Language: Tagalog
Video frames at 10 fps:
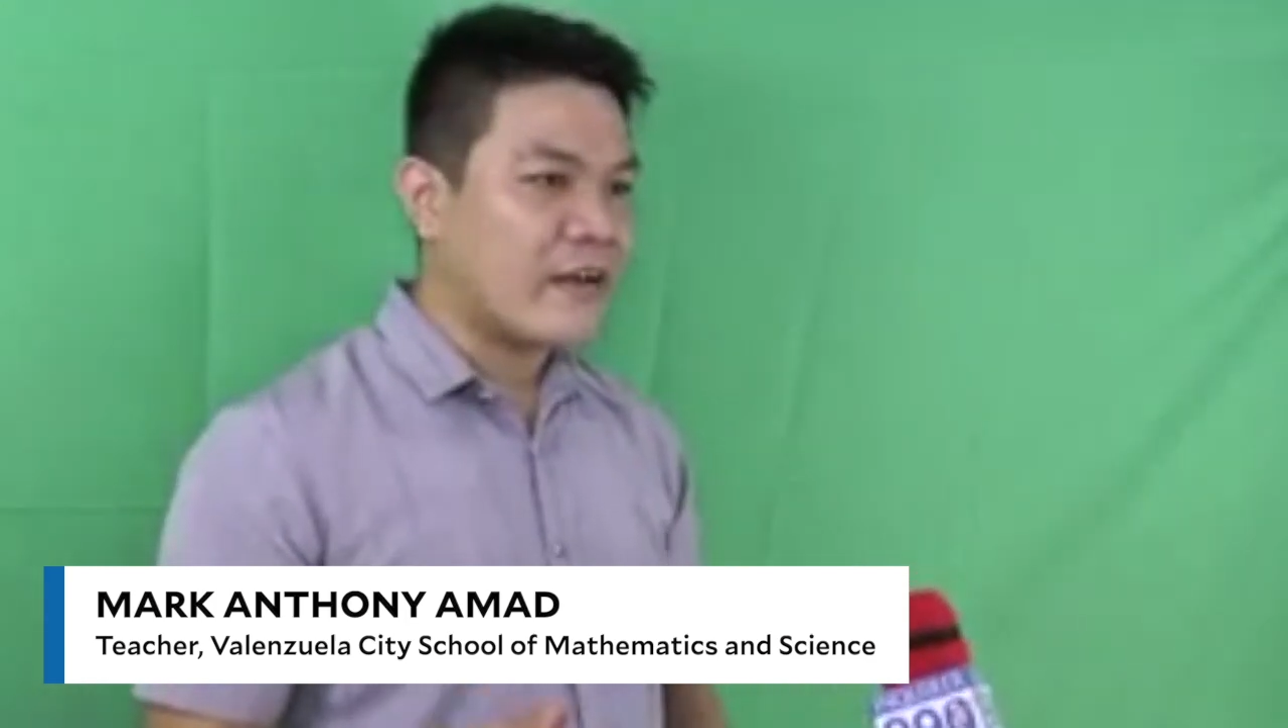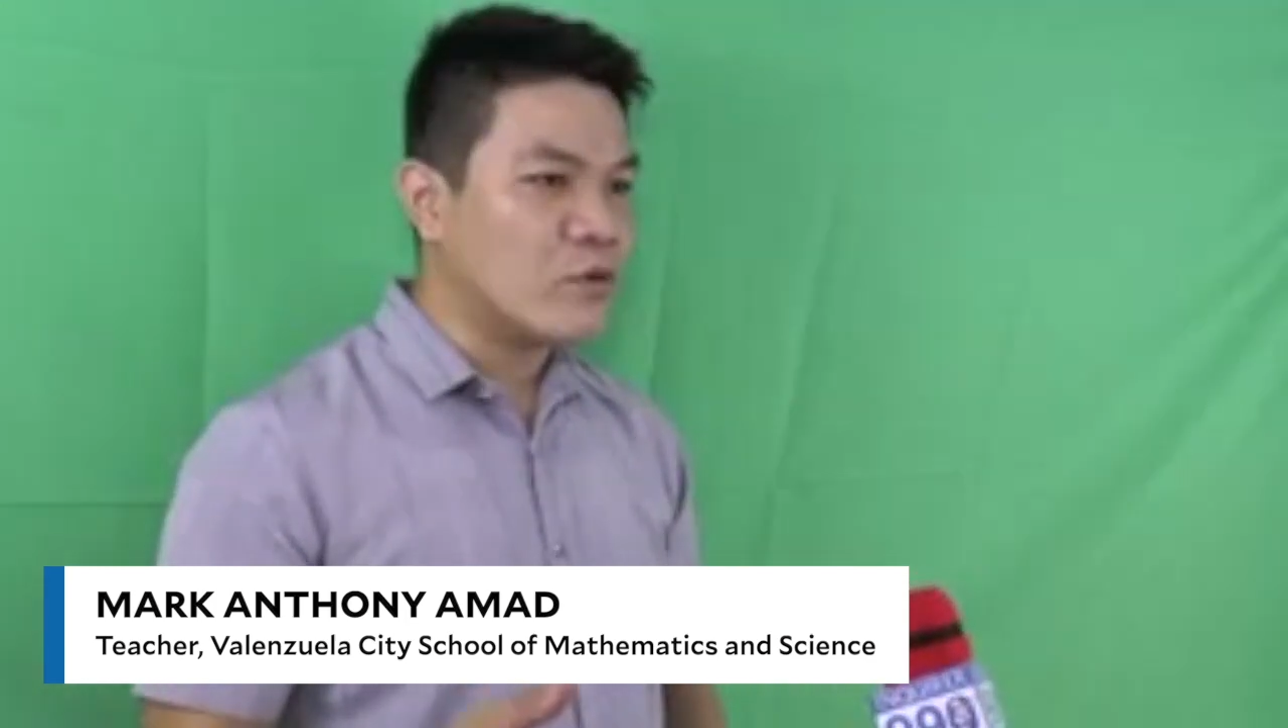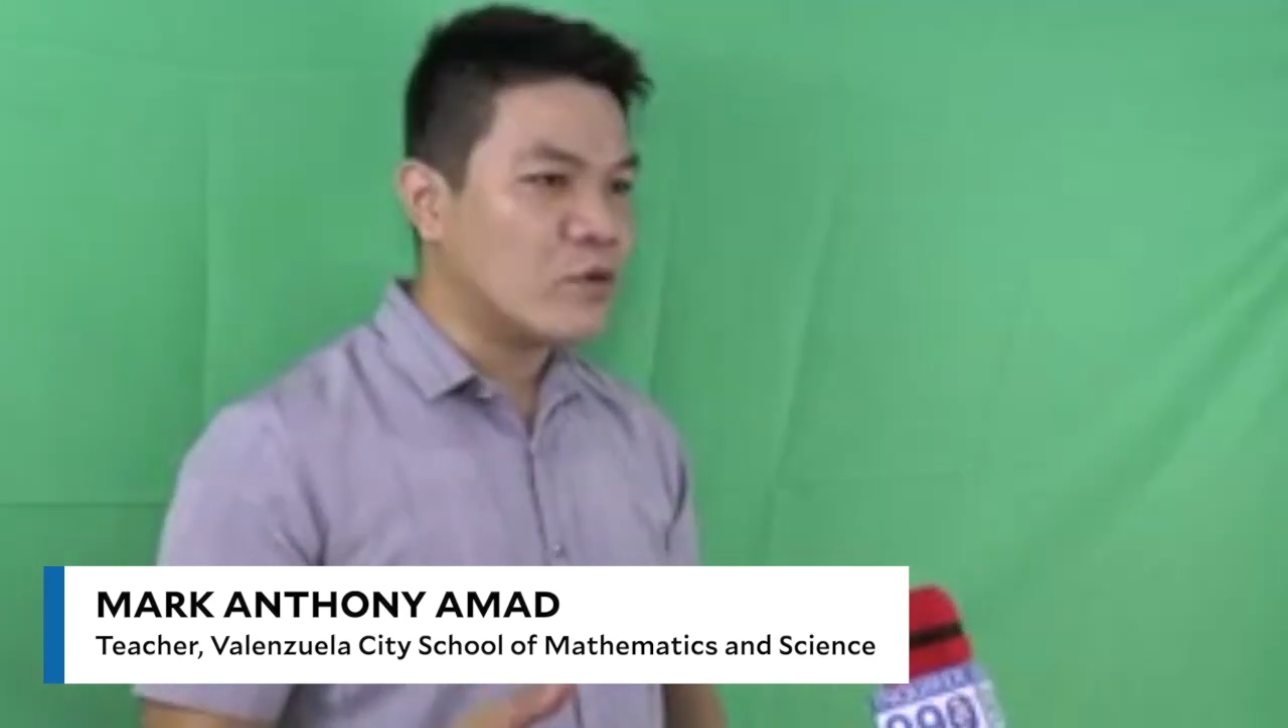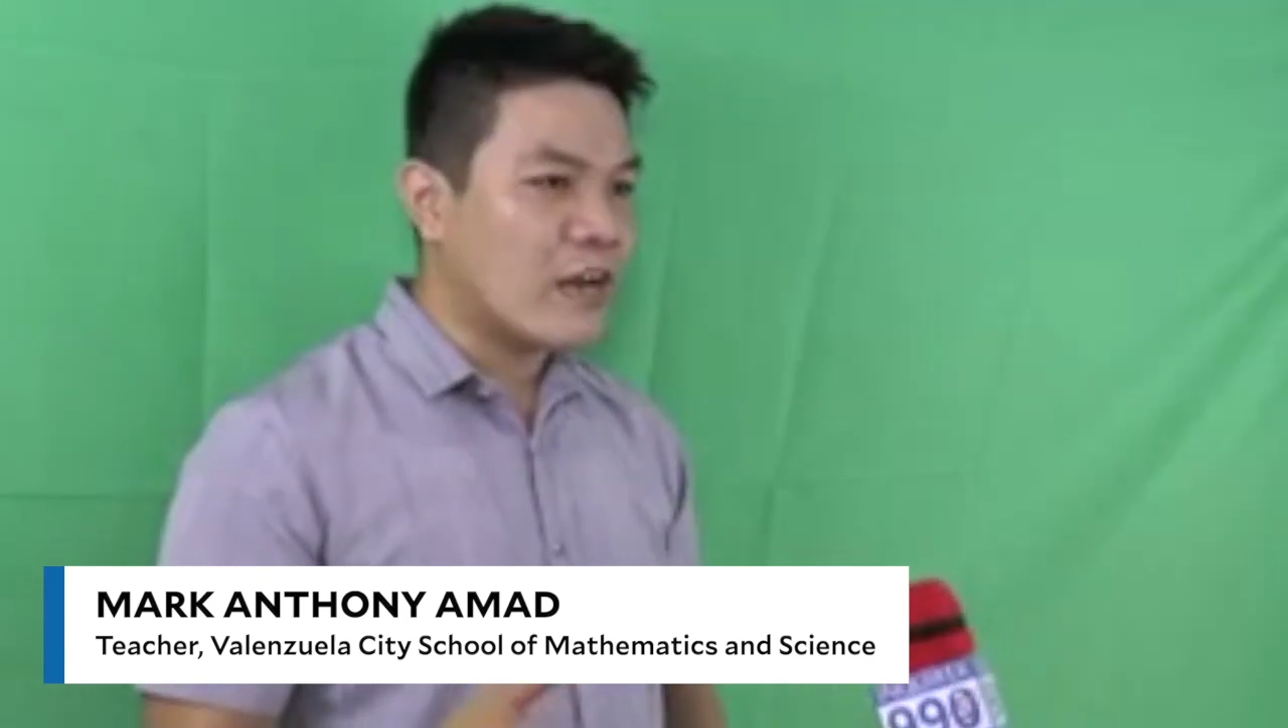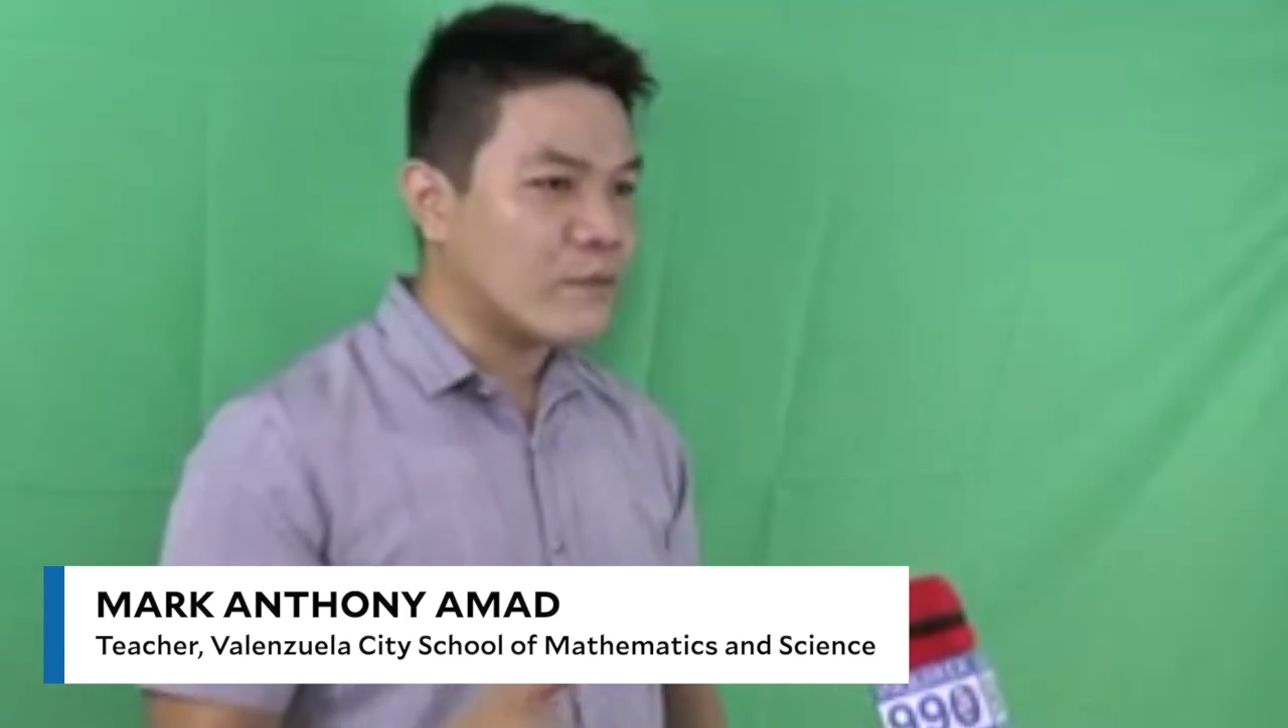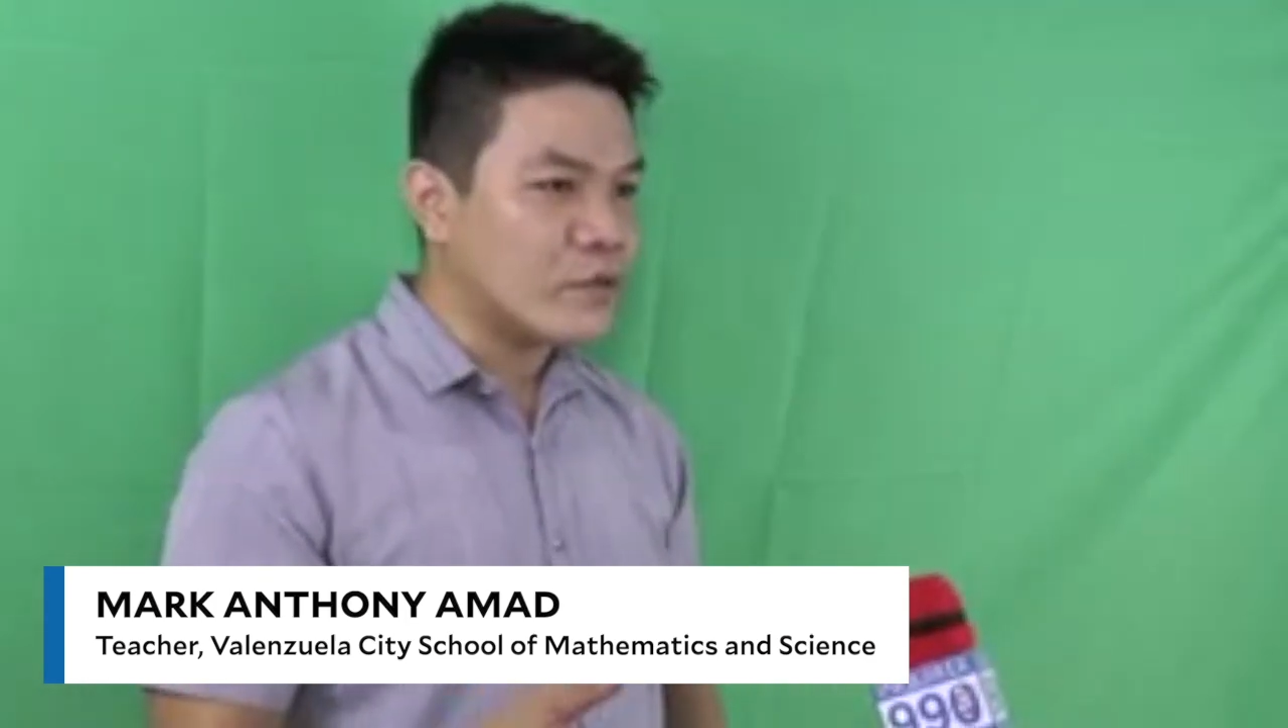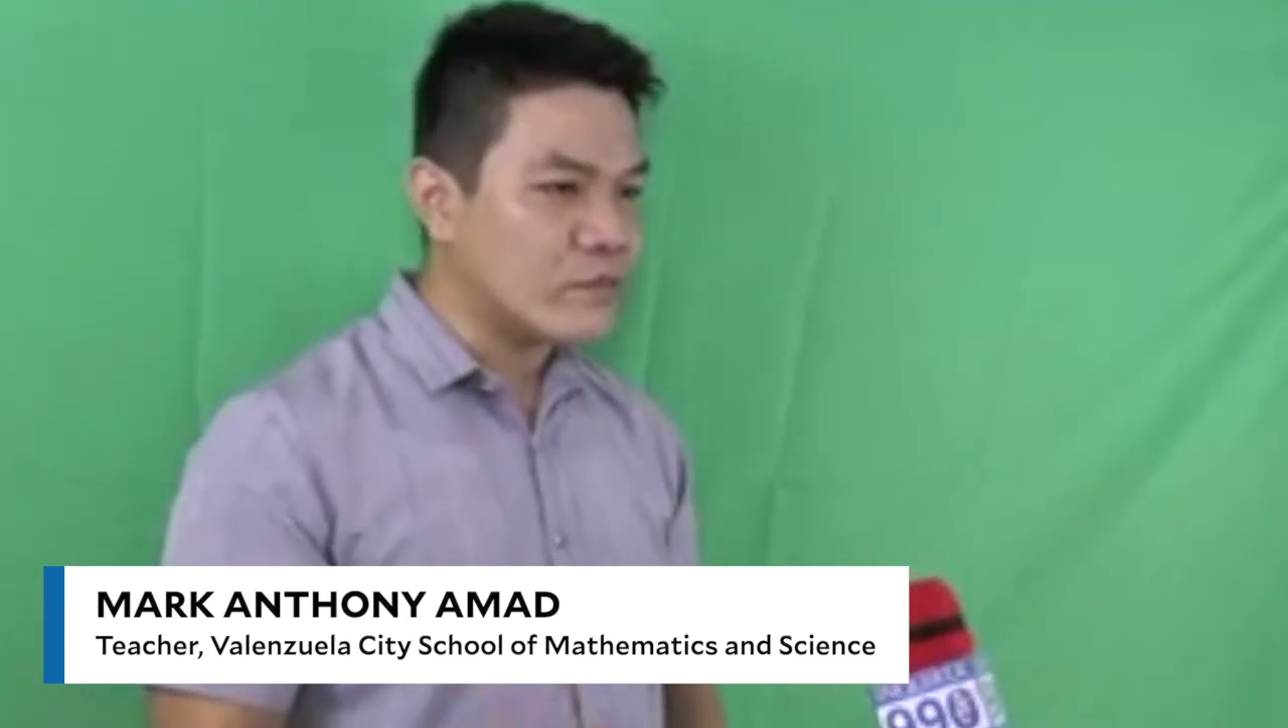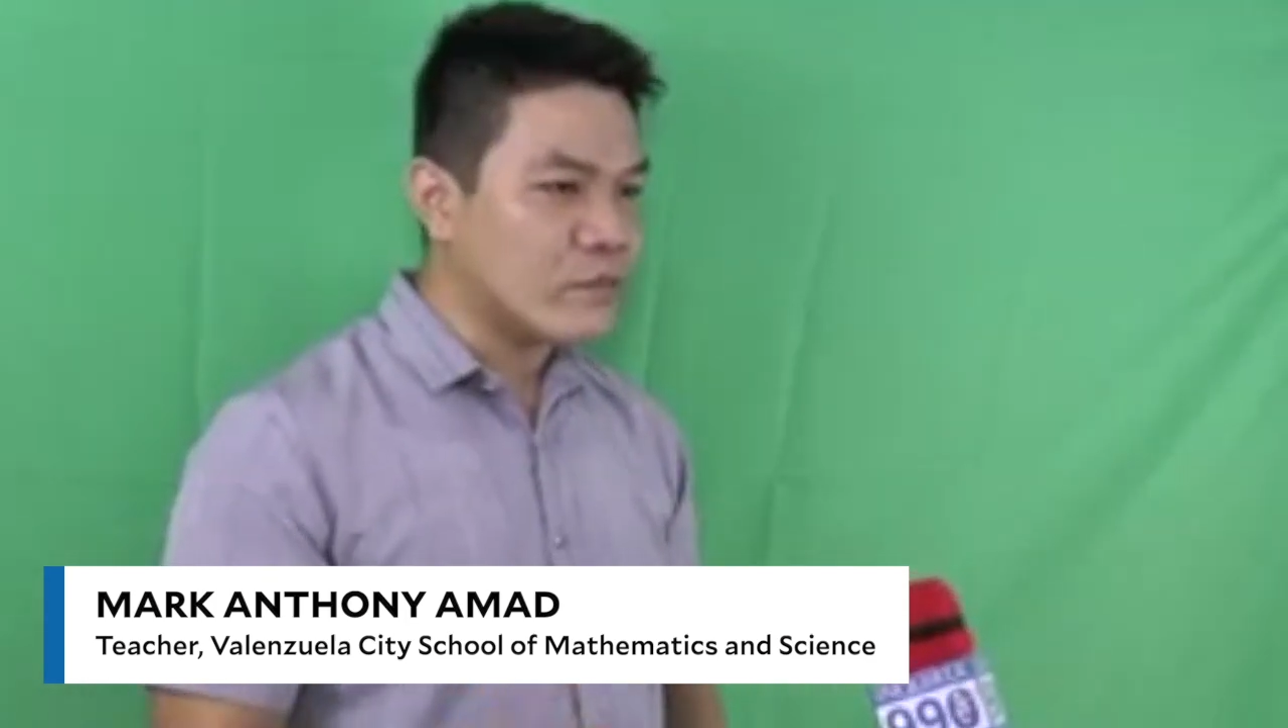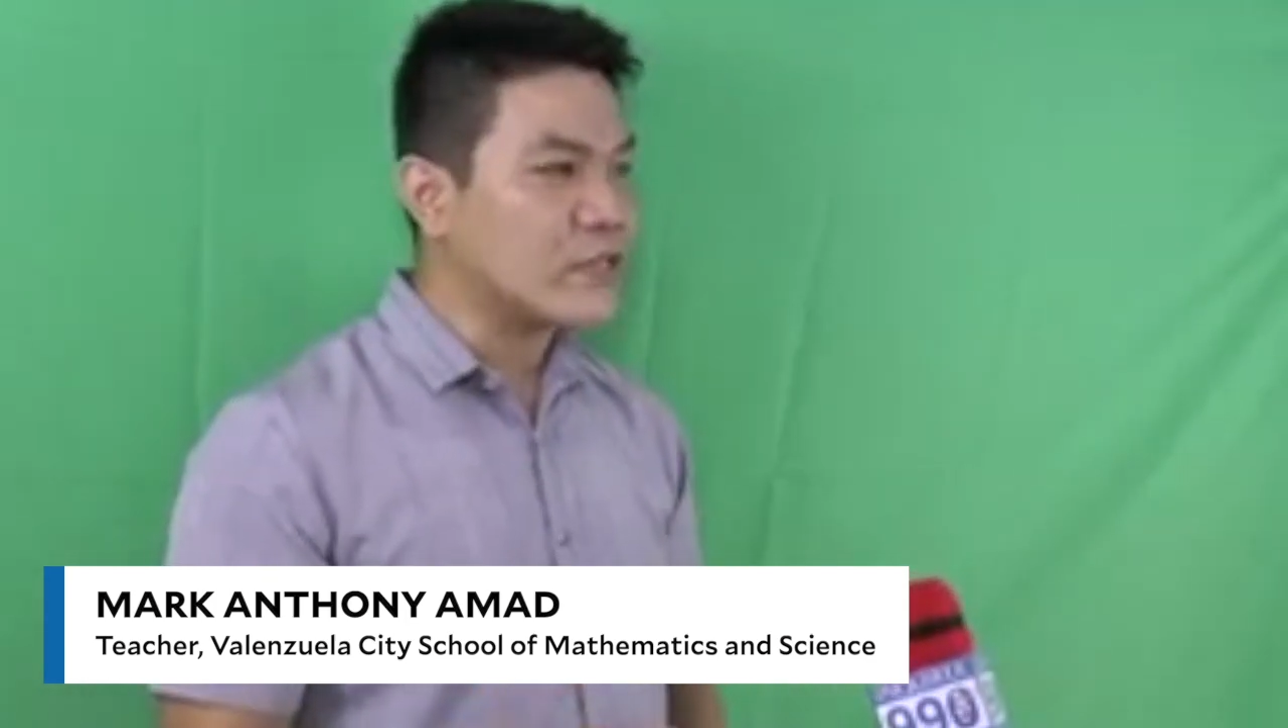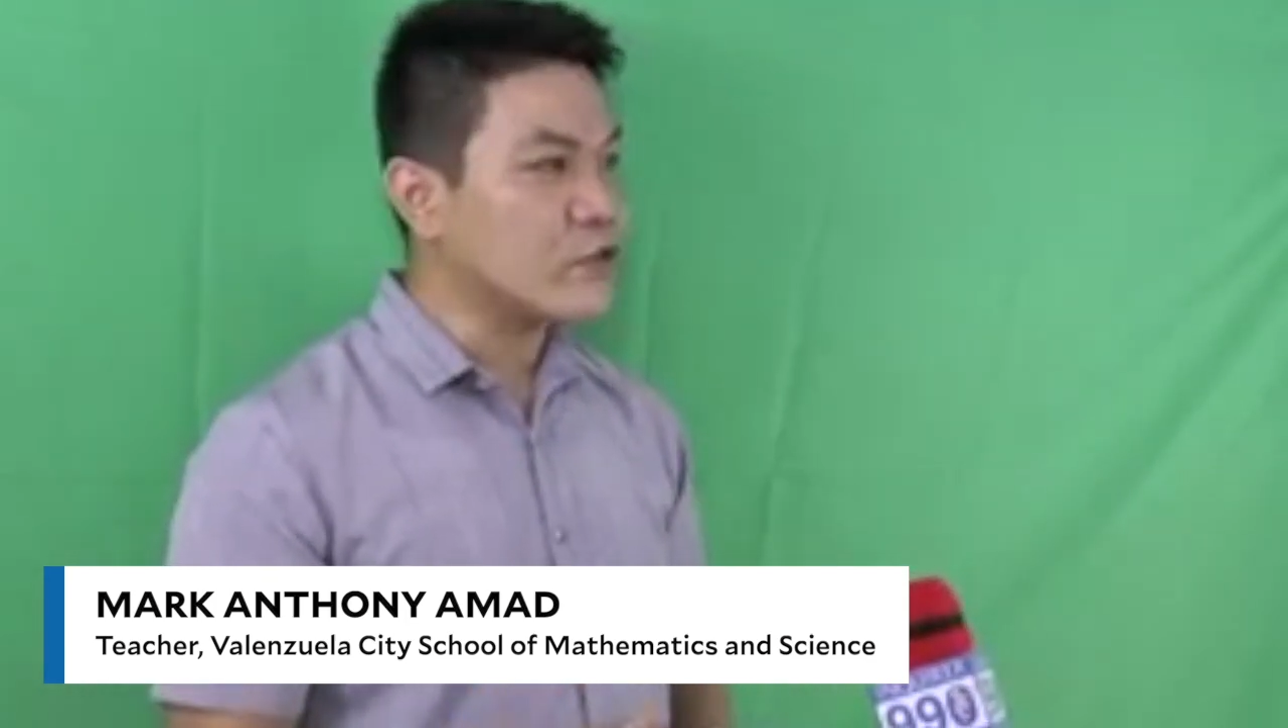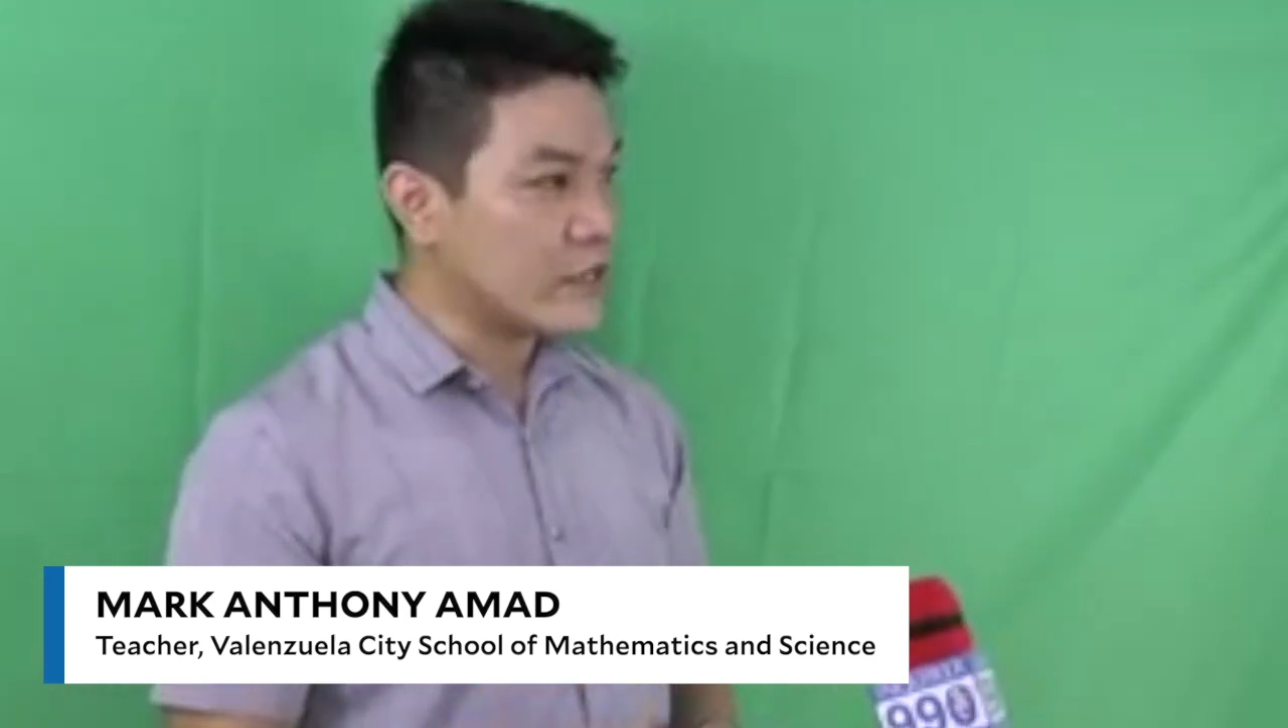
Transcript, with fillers: mula po ng bakasyon